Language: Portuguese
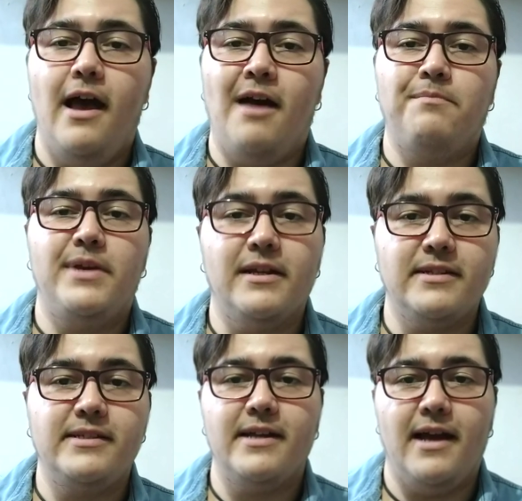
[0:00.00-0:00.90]

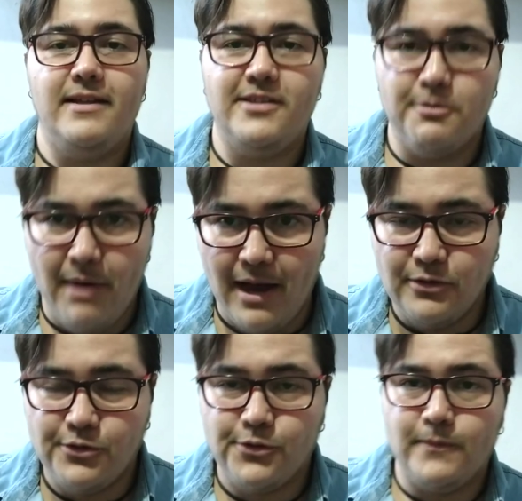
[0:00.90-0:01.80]
apenas em cada
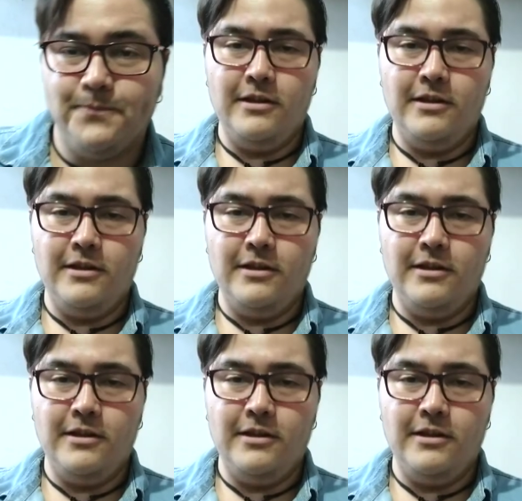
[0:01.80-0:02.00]
espaço.